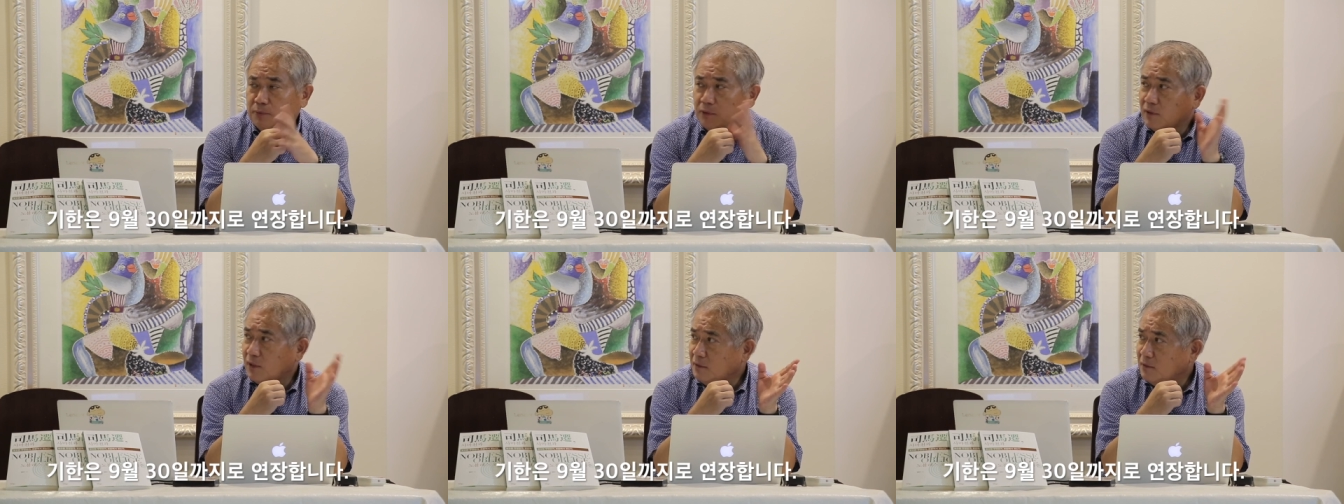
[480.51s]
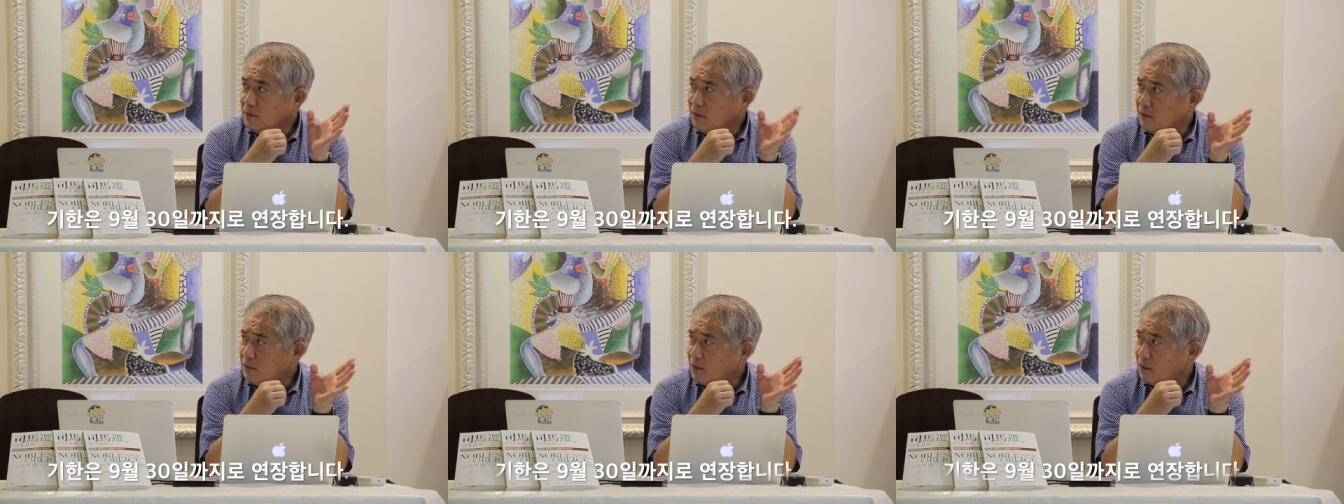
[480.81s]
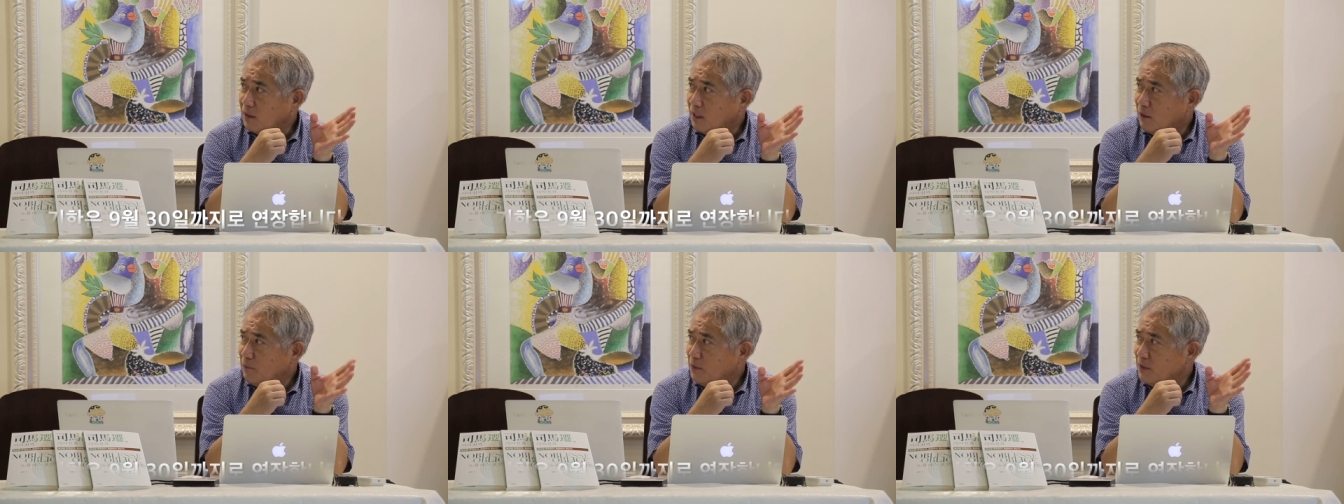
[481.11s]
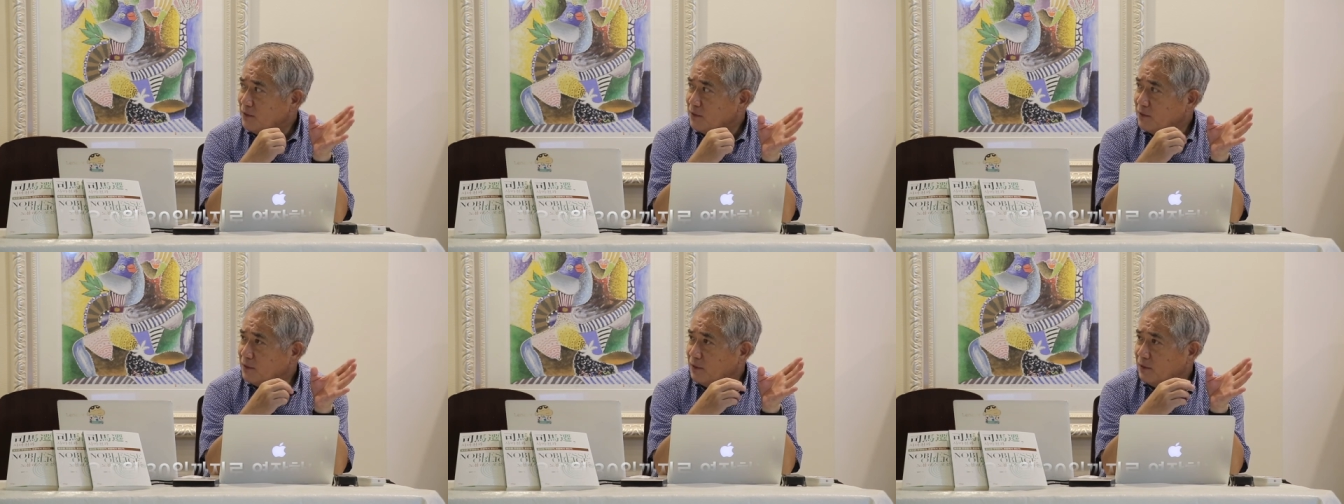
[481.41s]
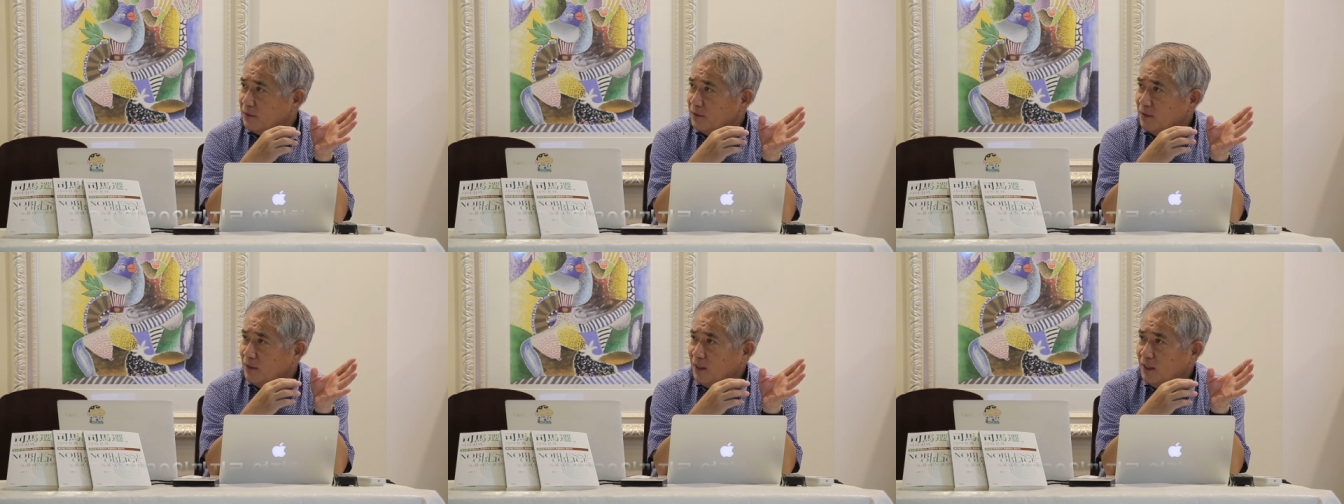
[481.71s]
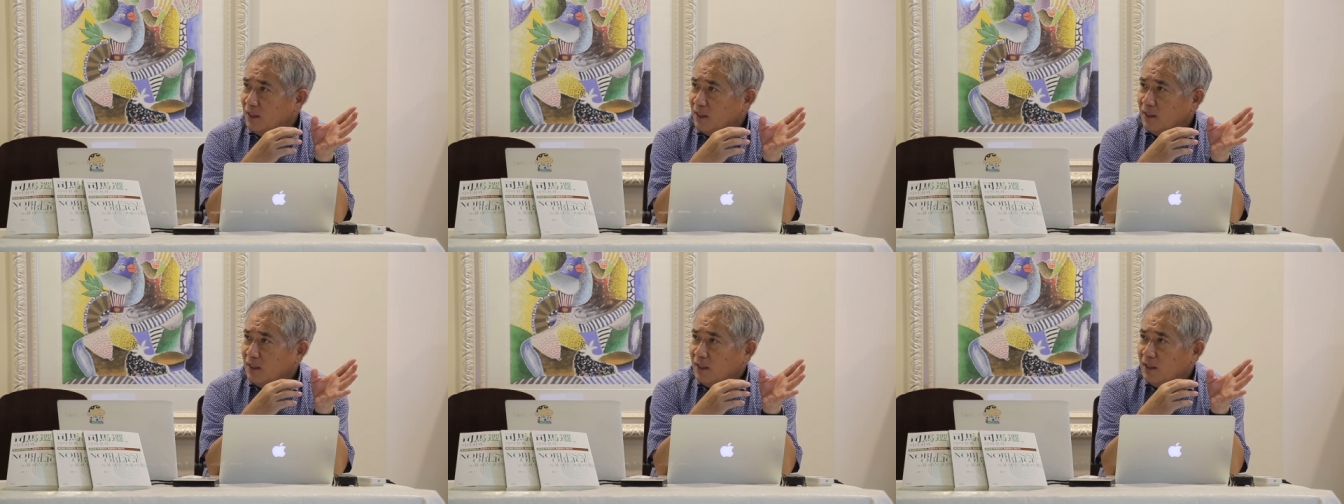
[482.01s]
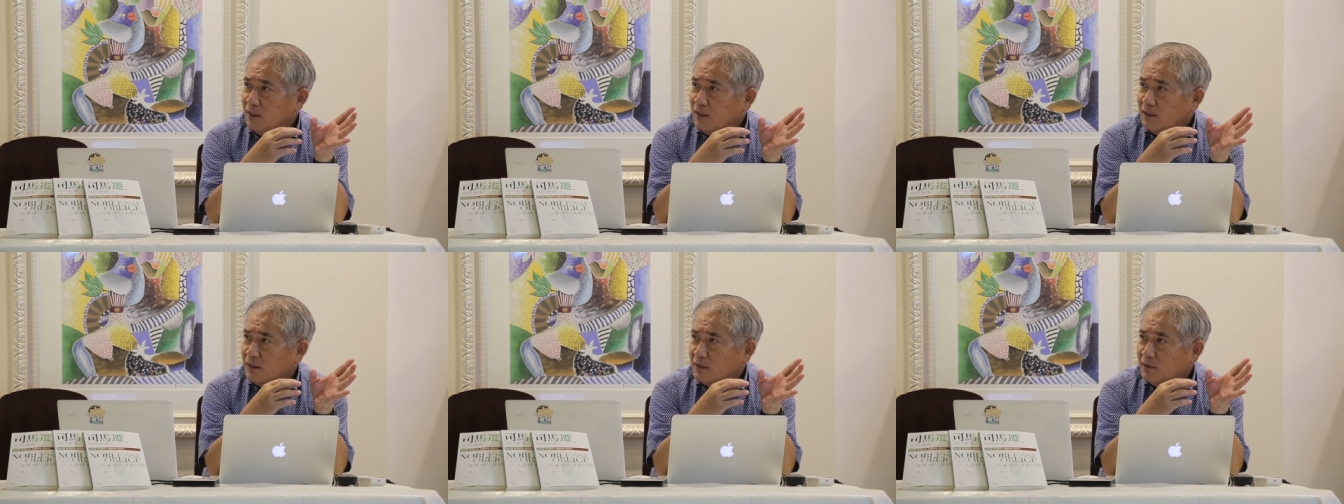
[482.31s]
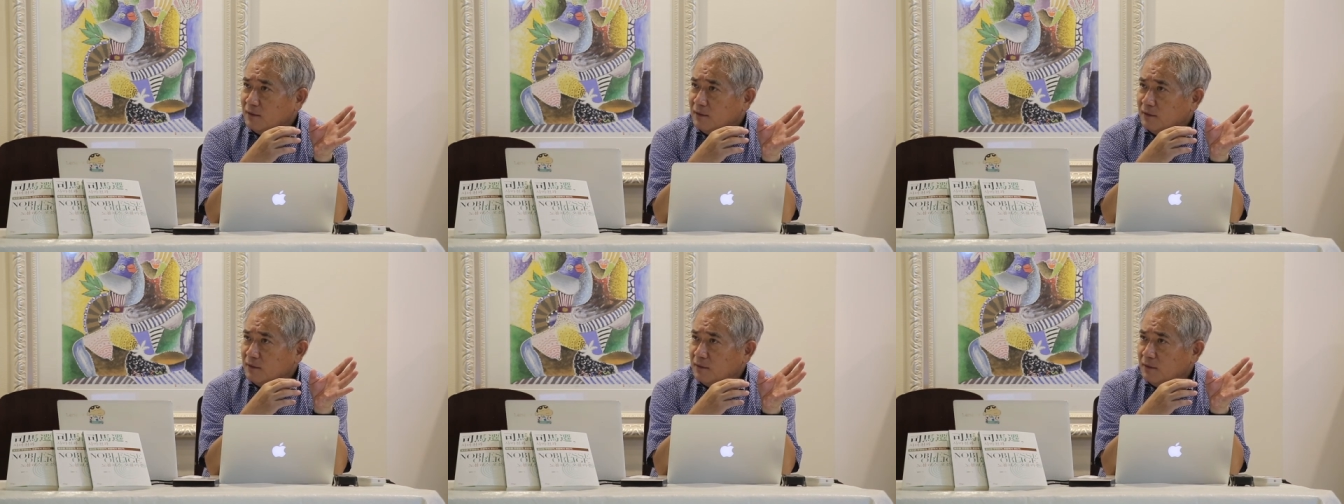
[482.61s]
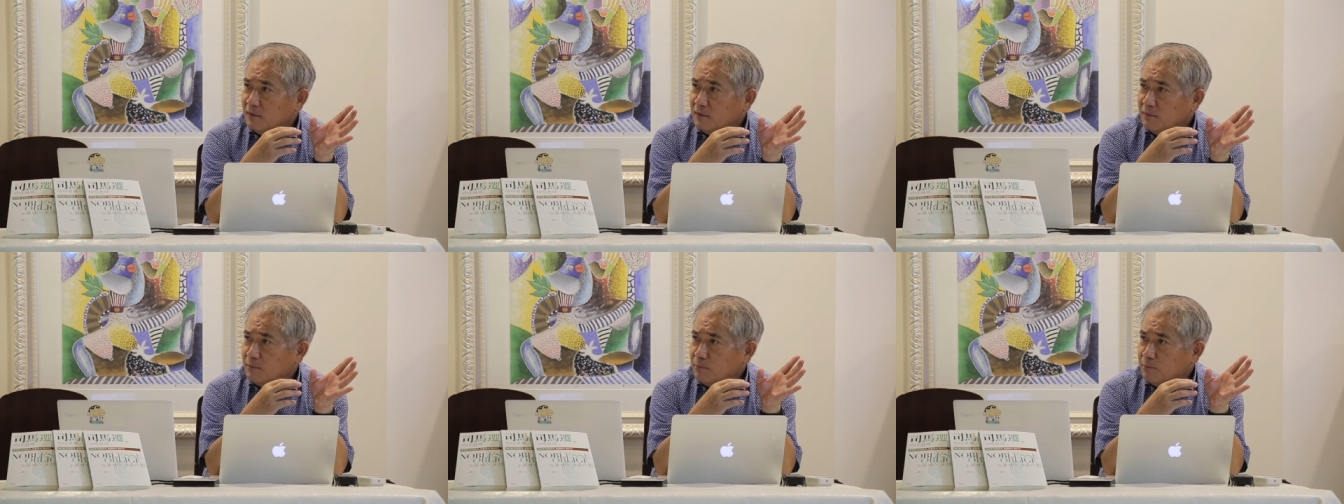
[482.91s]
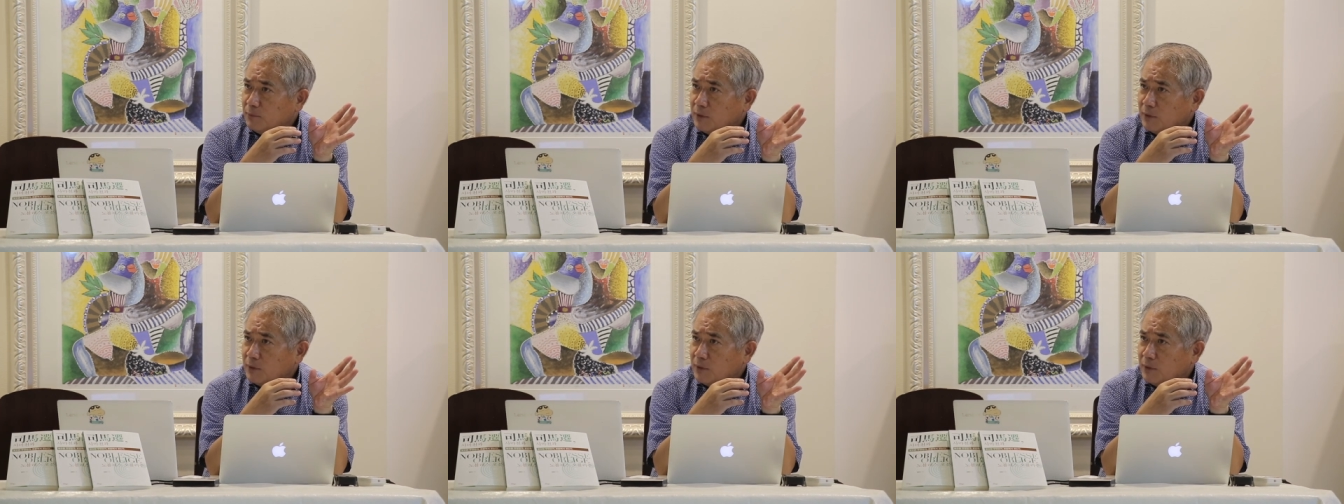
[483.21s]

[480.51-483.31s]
북컨센트를 하면서 그